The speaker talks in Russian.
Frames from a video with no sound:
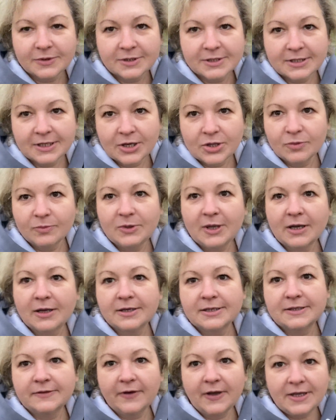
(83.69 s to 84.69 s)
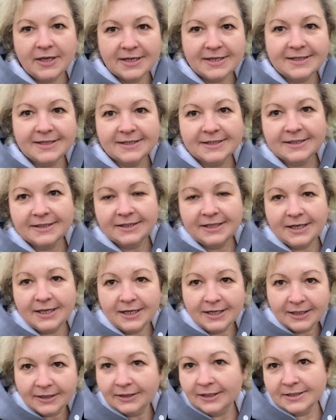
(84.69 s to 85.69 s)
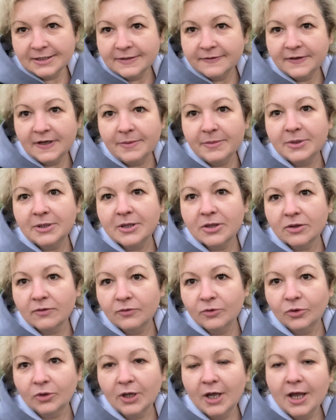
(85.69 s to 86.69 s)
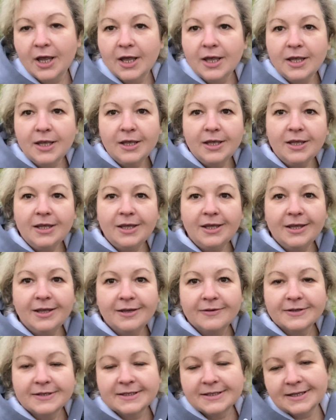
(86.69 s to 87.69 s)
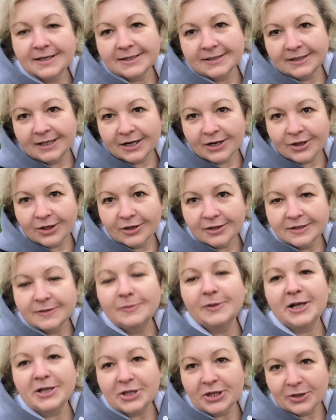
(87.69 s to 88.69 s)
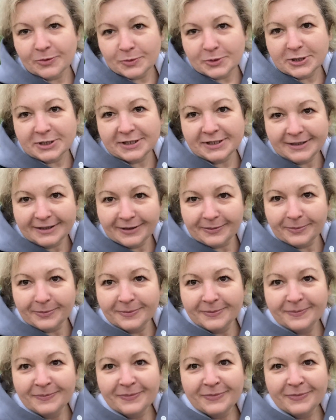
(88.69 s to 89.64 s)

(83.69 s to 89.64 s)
скажем так, к своей сестре, она здесь временно живет, и со старшим, с младшим сыном.